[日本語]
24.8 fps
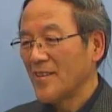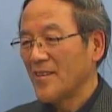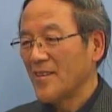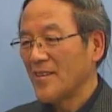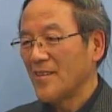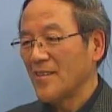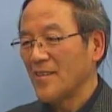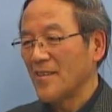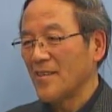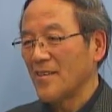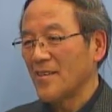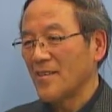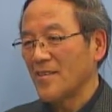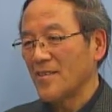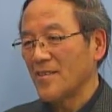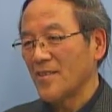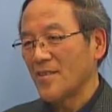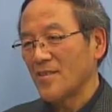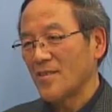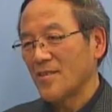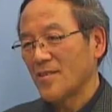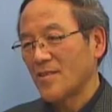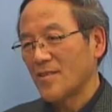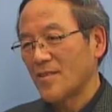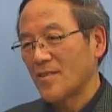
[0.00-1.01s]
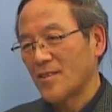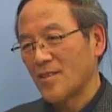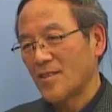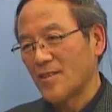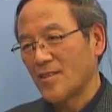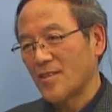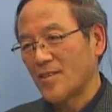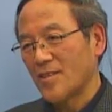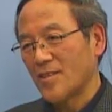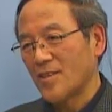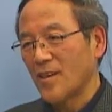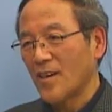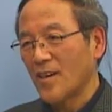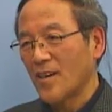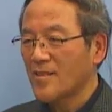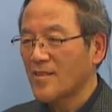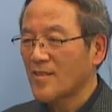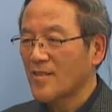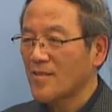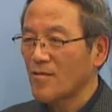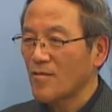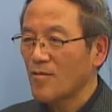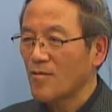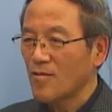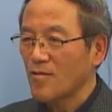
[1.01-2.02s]
ええー、7
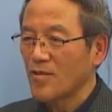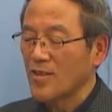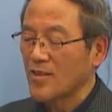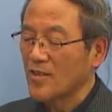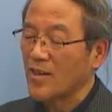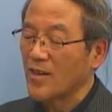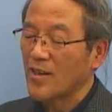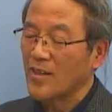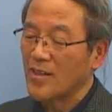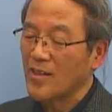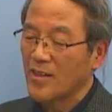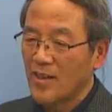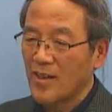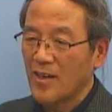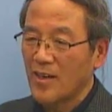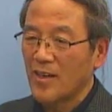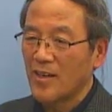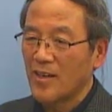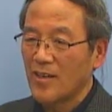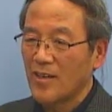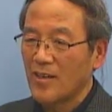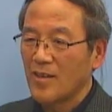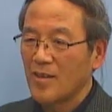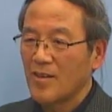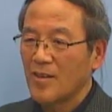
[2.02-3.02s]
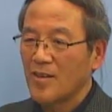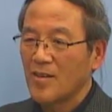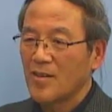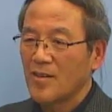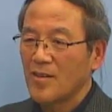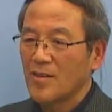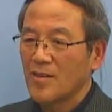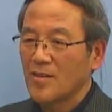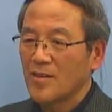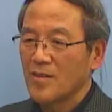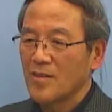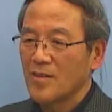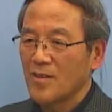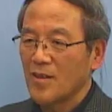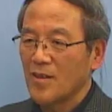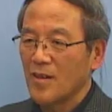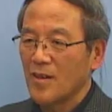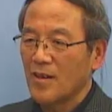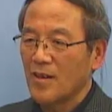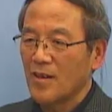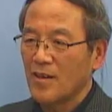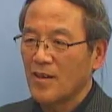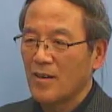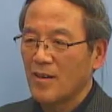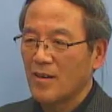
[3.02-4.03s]
月頃ですかね、ええ、い
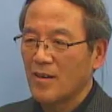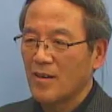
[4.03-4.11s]
や